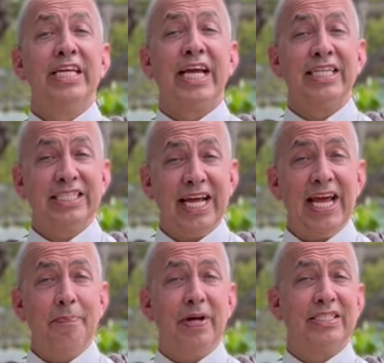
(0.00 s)
y que
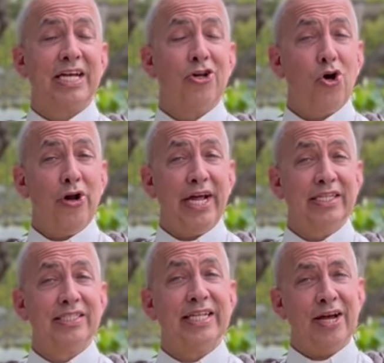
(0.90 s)
sean
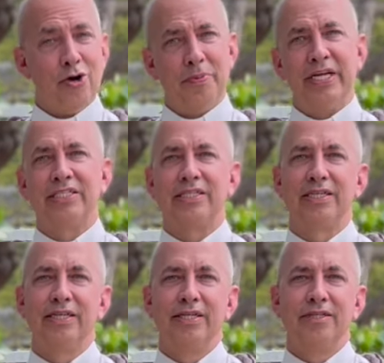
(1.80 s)
pescadores de hombres.
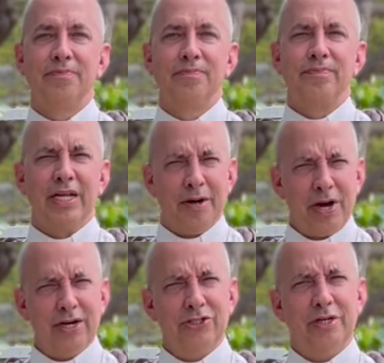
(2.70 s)

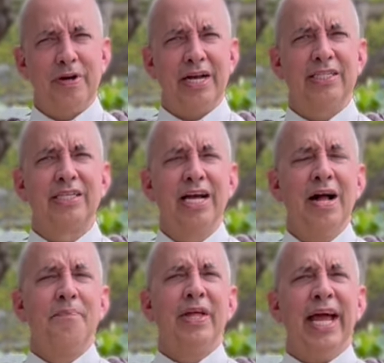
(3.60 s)
Hermanos y hermanas,
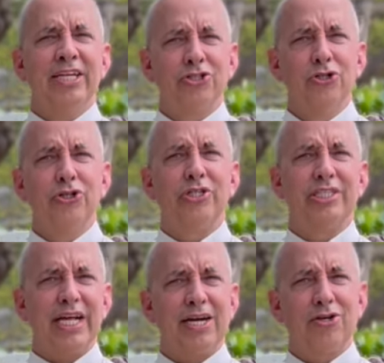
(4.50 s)
Jesús
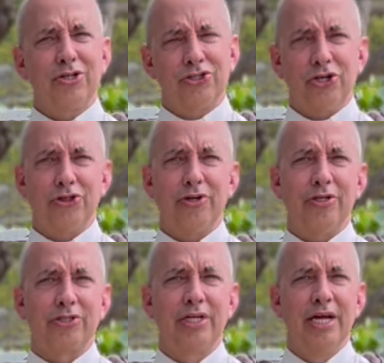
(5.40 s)
está con
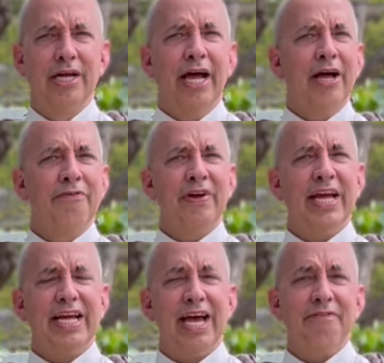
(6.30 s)
nosotros. Él
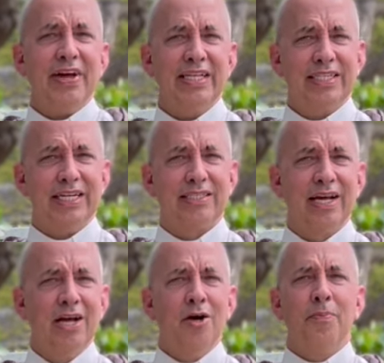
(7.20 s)
ve que a veces
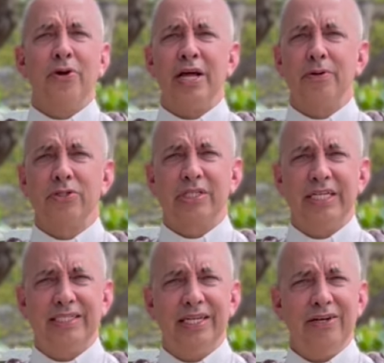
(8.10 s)
podemos
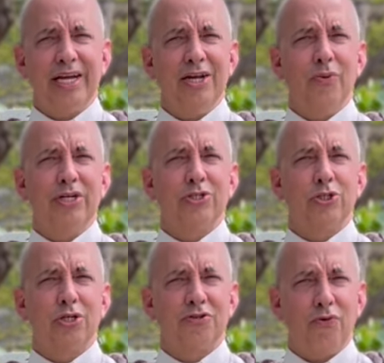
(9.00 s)
sentir que
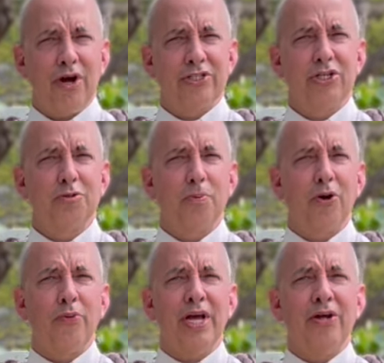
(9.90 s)
nuestros esfuerzos
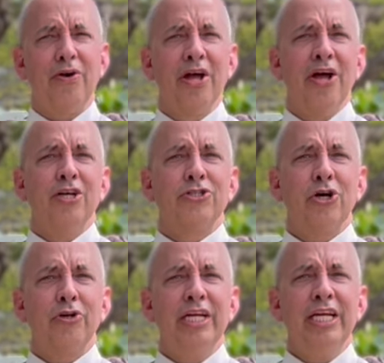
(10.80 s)
para el reino
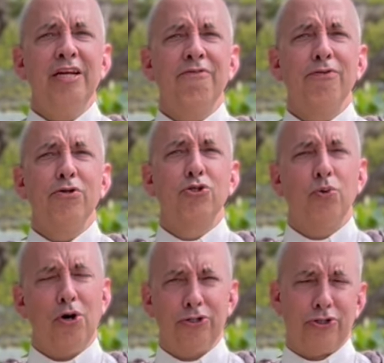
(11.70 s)
son
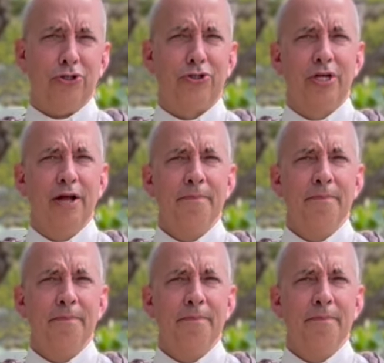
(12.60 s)
infructuosos,